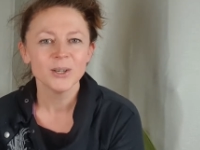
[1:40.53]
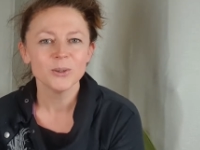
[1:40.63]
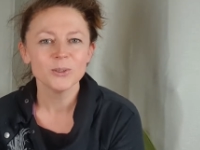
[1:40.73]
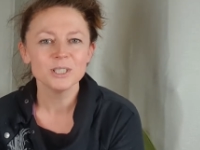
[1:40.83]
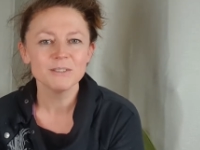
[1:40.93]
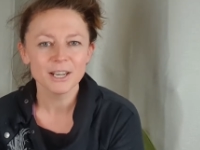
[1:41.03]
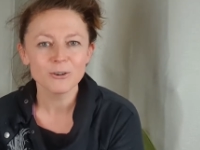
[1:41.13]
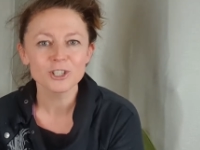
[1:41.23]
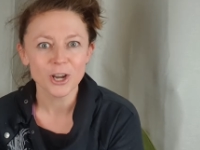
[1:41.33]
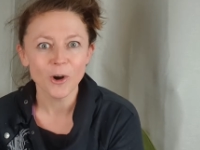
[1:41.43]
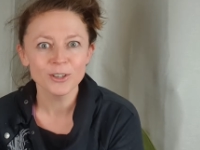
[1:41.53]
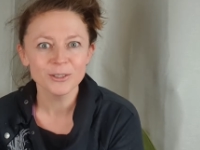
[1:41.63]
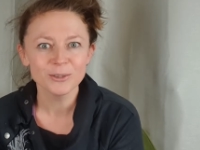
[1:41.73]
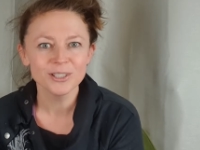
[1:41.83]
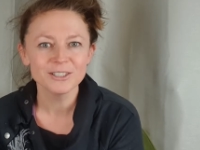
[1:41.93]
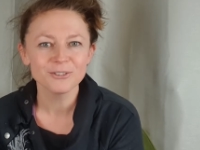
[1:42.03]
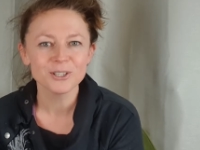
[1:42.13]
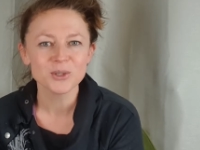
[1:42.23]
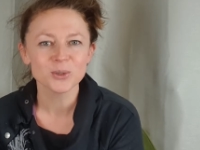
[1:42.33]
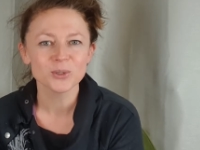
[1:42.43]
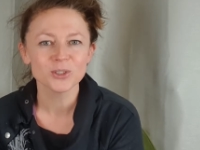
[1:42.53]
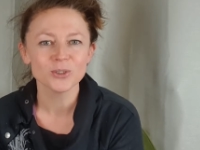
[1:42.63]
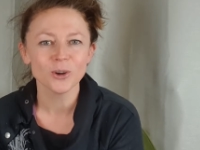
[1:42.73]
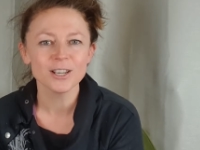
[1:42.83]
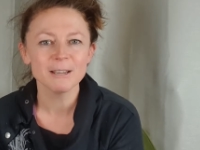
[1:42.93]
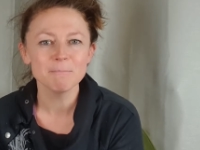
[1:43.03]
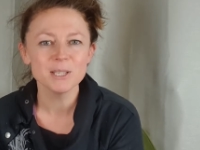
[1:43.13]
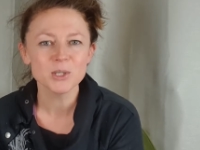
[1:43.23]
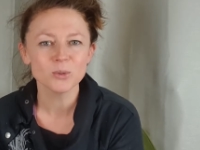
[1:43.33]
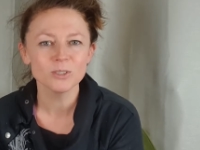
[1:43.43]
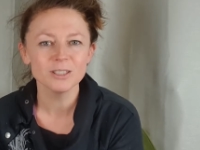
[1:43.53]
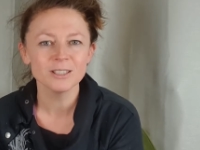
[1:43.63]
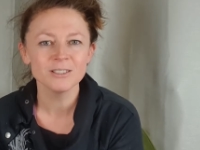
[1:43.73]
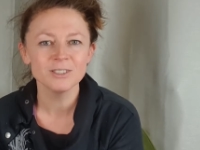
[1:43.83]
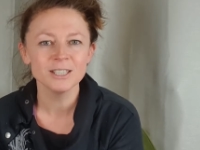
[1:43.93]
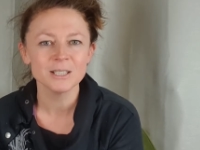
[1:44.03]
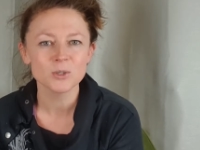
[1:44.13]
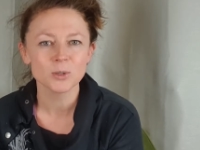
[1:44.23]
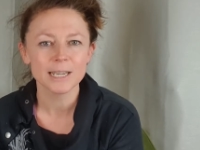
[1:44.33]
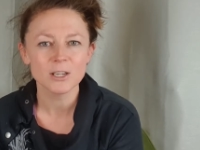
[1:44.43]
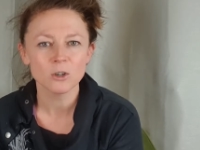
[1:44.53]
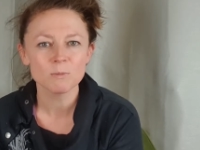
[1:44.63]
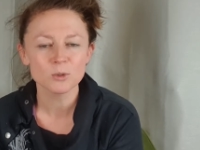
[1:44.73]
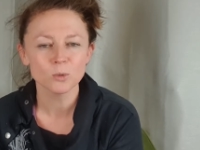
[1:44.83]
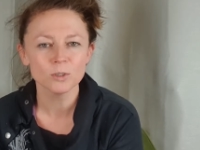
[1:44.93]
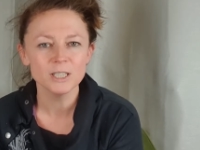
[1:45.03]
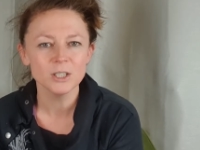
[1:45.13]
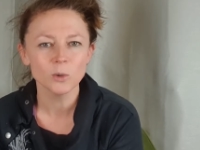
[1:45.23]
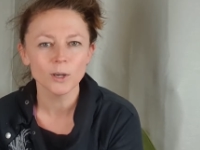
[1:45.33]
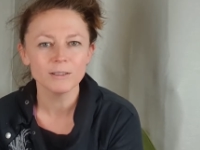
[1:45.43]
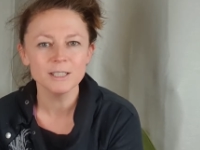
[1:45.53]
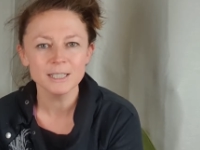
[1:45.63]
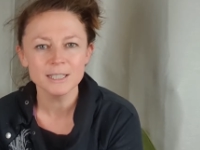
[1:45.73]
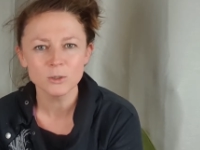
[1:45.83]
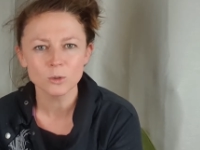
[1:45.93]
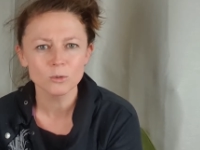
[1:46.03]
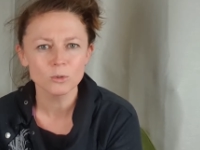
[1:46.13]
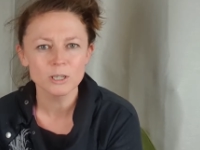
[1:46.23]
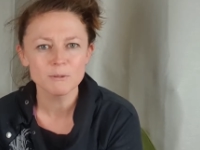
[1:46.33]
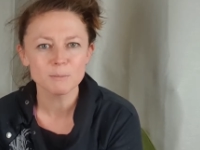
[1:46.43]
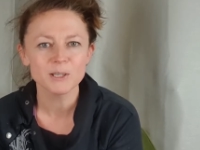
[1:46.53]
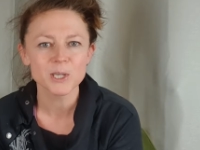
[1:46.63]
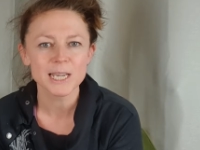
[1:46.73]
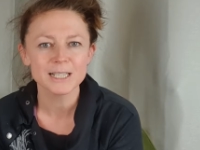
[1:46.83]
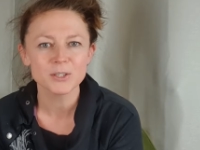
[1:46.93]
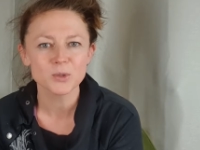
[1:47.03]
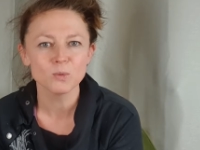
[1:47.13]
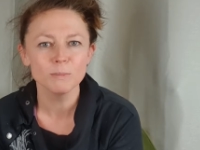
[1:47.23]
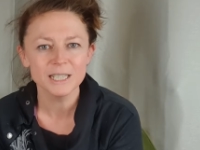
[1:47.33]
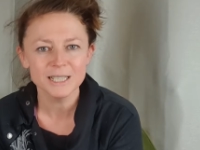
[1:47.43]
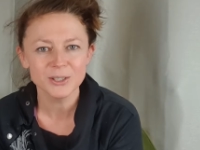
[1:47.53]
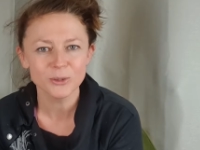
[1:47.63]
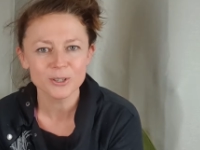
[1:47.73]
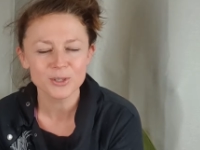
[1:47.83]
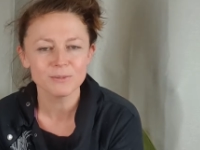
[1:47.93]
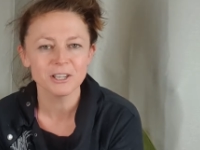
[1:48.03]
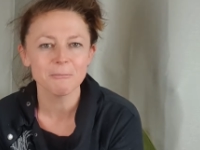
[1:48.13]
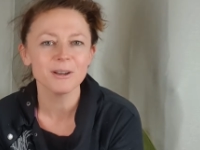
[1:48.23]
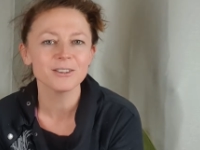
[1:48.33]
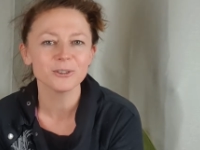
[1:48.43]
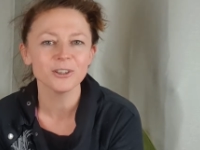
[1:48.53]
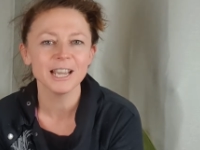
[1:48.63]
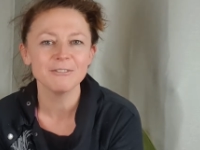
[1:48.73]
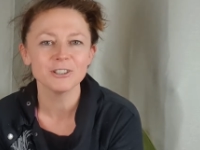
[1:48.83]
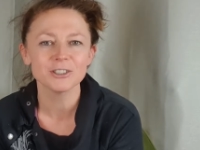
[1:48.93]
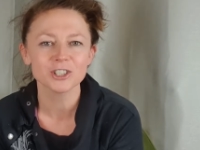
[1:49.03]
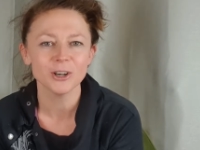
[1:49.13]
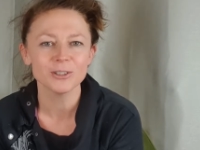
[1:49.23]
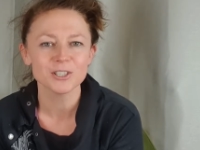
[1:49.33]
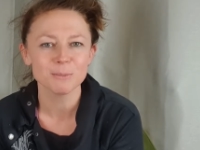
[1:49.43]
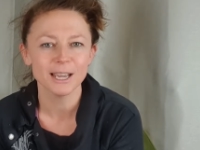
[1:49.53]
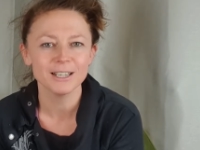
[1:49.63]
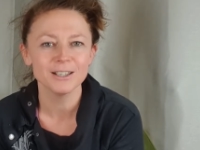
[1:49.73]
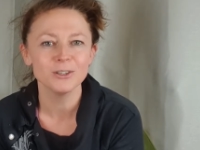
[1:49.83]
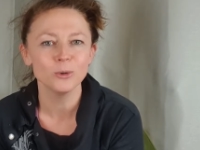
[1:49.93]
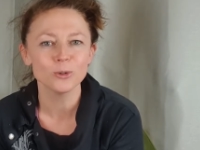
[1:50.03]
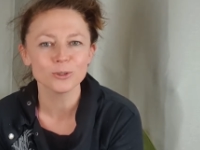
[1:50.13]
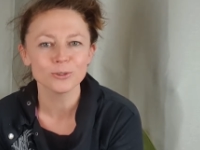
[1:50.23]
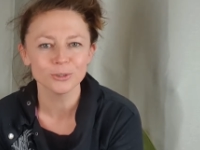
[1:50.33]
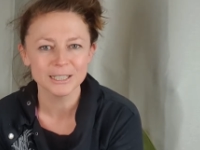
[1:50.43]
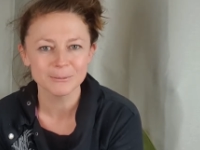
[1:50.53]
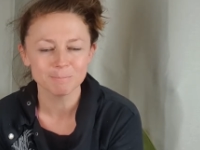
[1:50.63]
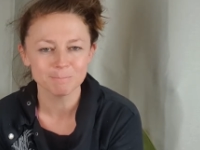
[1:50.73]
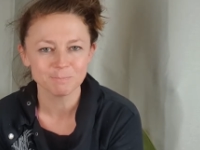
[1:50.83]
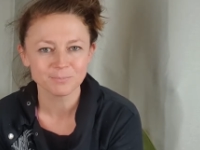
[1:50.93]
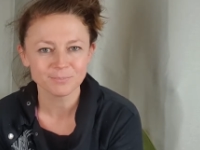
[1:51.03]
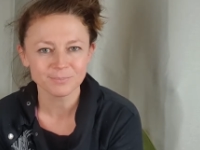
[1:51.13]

Und ich werde auch schauen natürlich, falls du schon online bist und irgendwie nicht zurechtkommst und ich höre dich nicht oder du gibst mir ein Zeichen, dass du mich nicht hörst, dann werden wir da einfach schauen, dass wir eine Lösung finden.